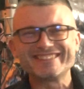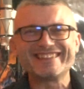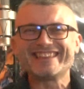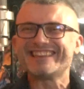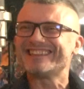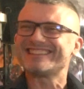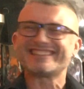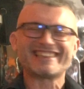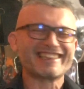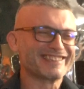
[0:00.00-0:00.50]

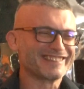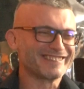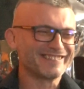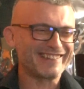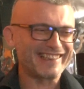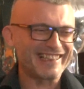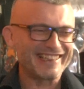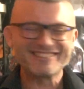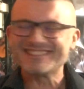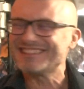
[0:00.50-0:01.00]
wiesz,
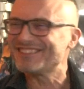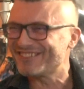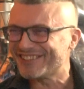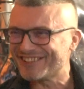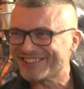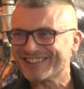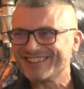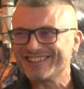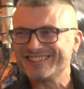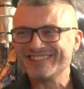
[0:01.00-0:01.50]
zasuwałem
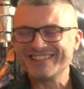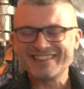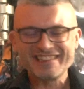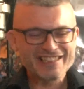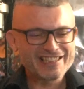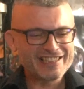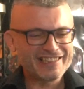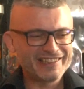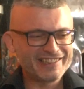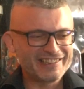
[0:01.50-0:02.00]
sporo.
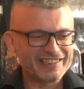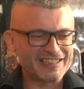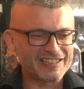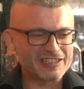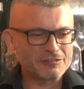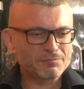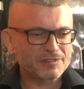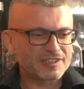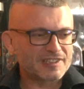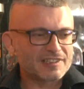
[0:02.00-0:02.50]

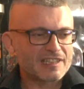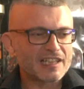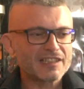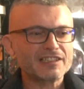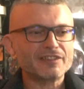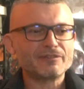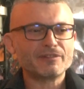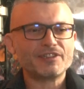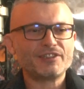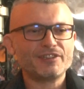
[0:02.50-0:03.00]
E, przez
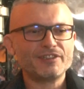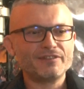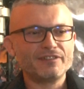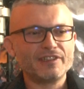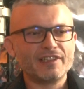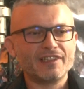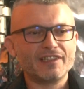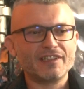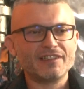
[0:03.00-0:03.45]
lata właściwie